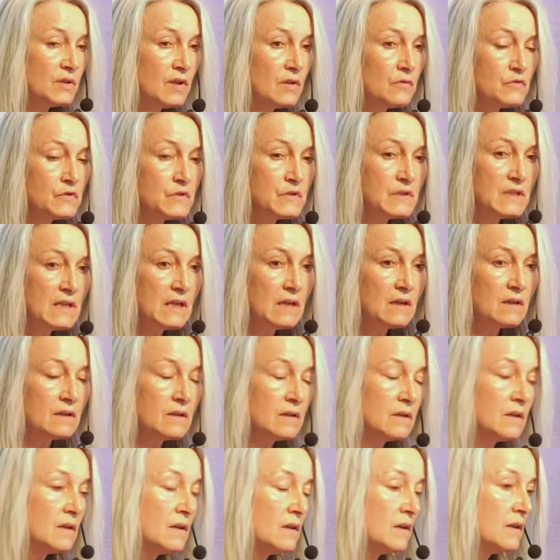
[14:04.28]
der Physik,
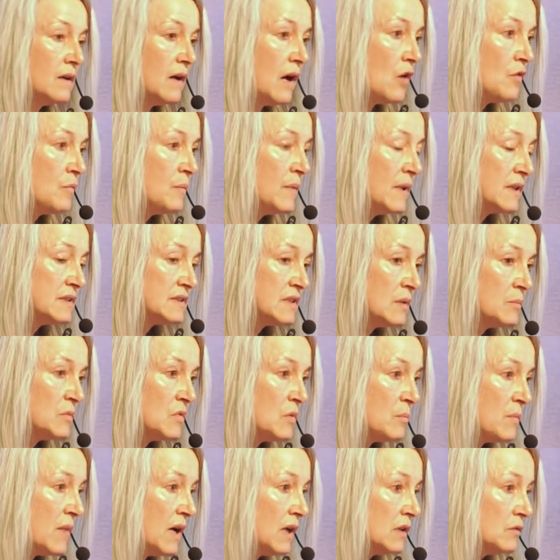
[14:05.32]
aufmerksam
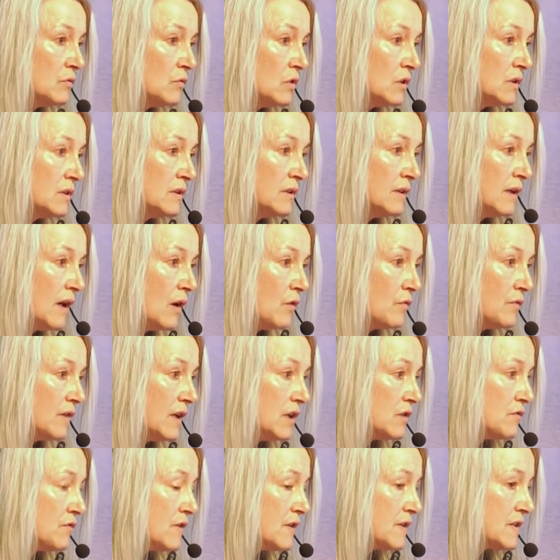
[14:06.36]
gemacht worden auf
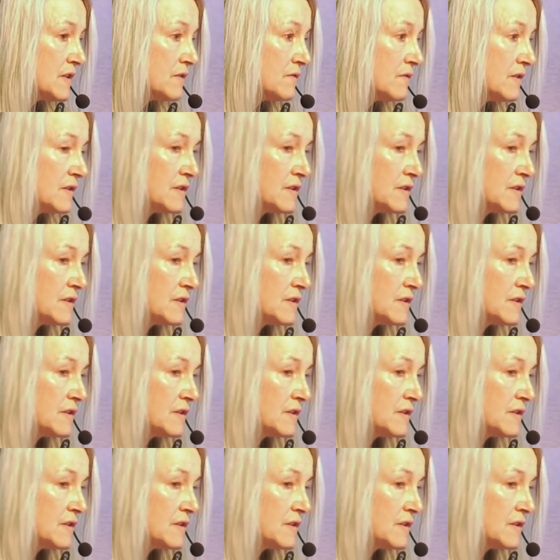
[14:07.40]
etwas,